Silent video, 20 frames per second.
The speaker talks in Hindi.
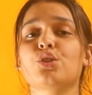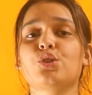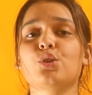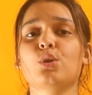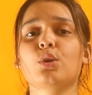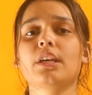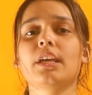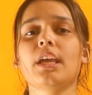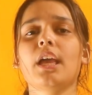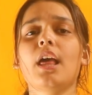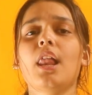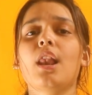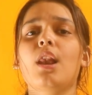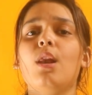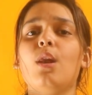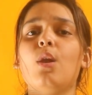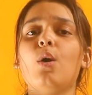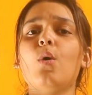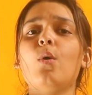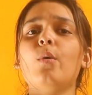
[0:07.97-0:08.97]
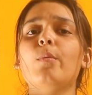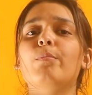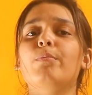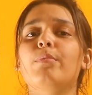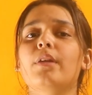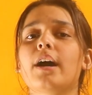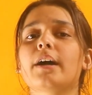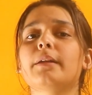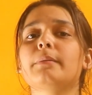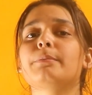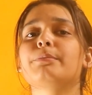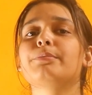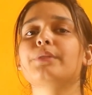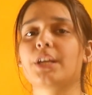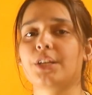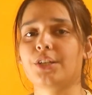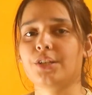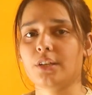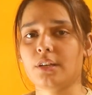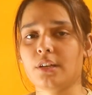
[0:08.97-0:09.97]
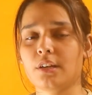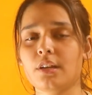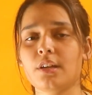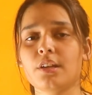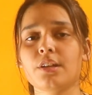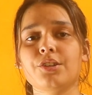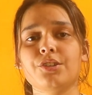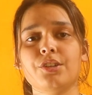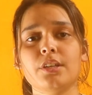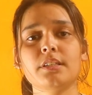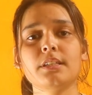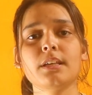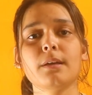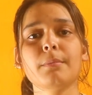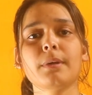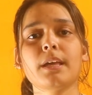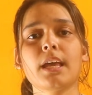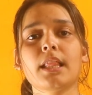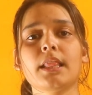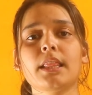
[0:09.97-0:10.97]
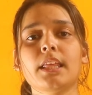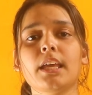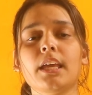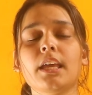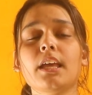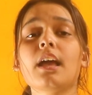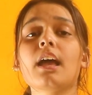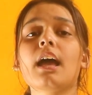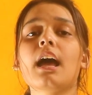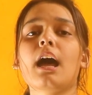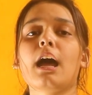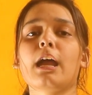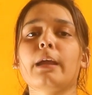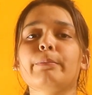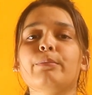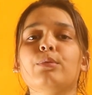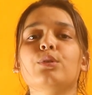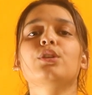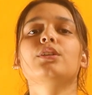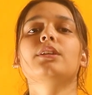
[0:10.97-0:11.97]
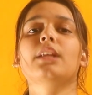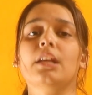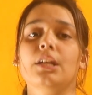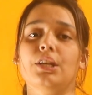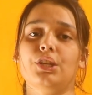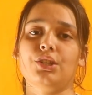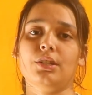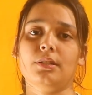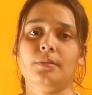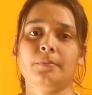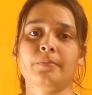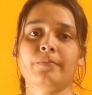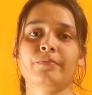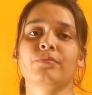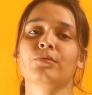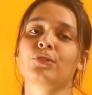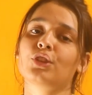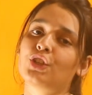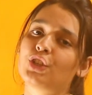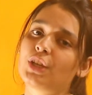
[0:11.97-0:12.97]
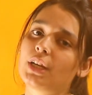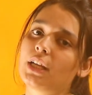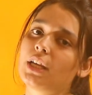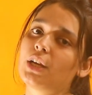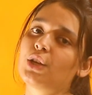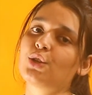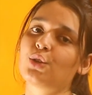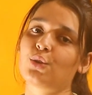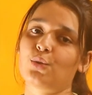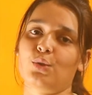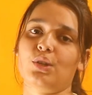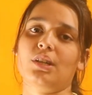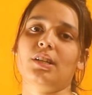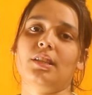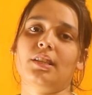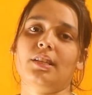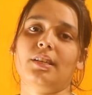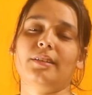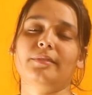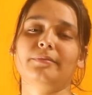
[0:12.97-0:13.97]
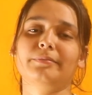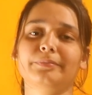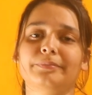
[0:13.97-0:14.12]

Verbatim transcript: जो कि है लो ब्लड प्रेशर जिसे हम कहते हैं हाइपोटेंशन तो चलिए शुरू करते हैं